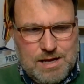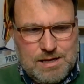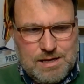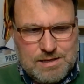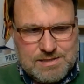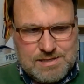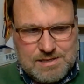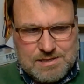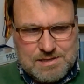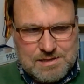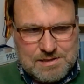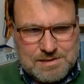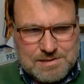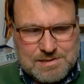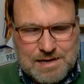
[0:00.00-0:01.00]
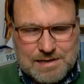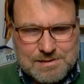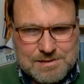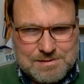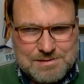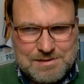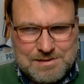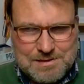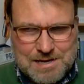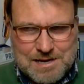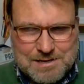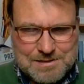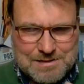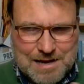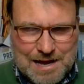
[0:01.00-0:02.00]
Jetzt ist interessant, die
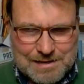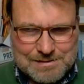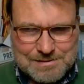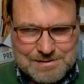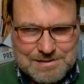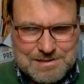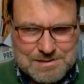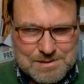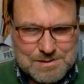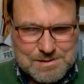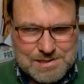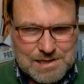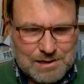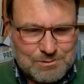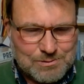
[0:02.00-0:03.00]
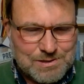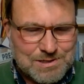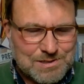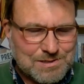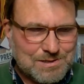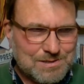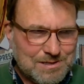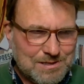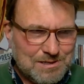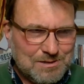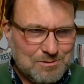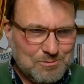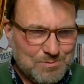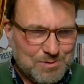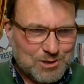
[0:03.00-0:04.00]
Eckdaten dieses Zaunes, die
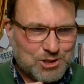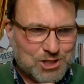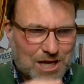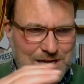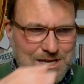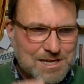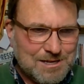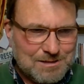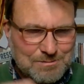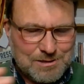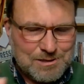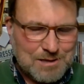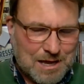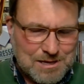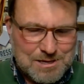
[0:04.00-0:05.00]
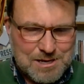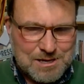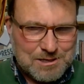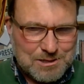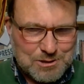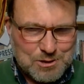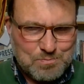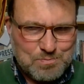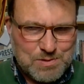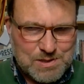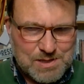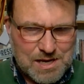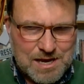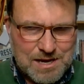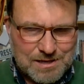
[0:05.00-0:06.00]
übersteigen jegliche
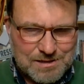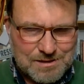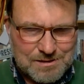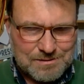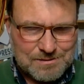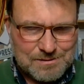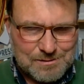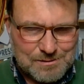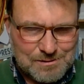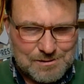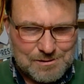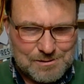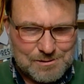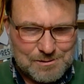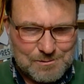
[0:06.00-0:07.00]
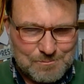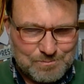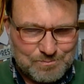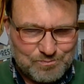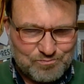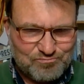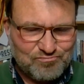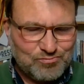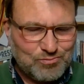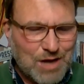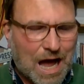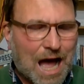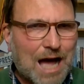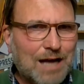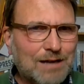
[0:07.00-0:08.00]
bisherigen äh,
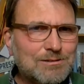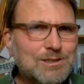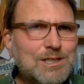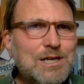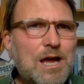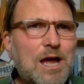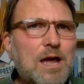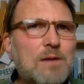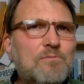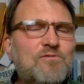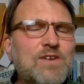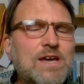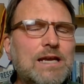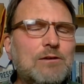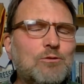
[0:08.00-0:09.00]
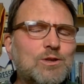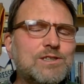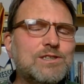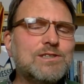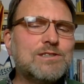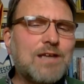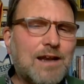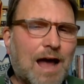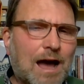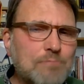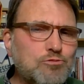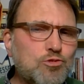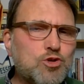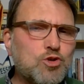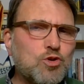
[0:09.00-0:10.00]
ja, Empfehlungen, die der
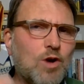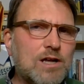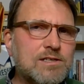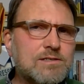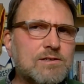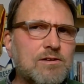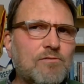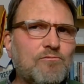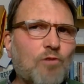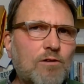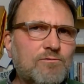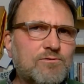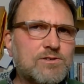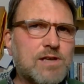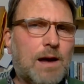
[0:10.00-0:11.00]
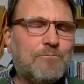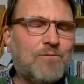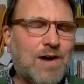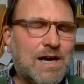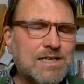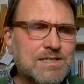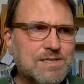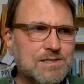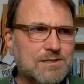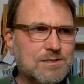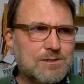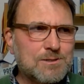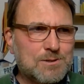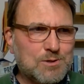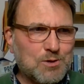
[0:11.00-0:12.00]
Nabu so als äh,
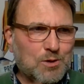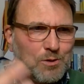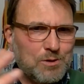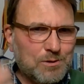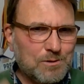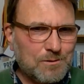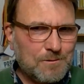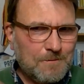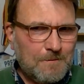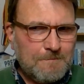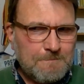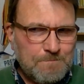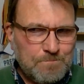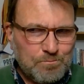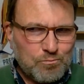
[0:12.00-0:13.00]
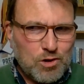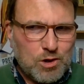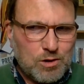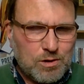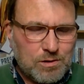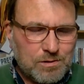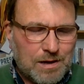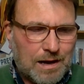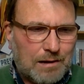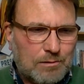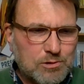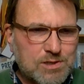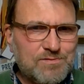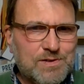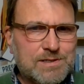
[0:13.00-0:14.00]
wolfsabweisende Zäune äh, nach
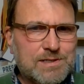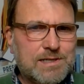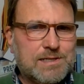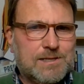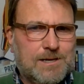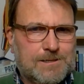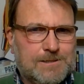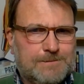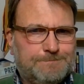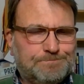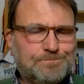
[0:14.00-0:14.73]
außen vertreten hat.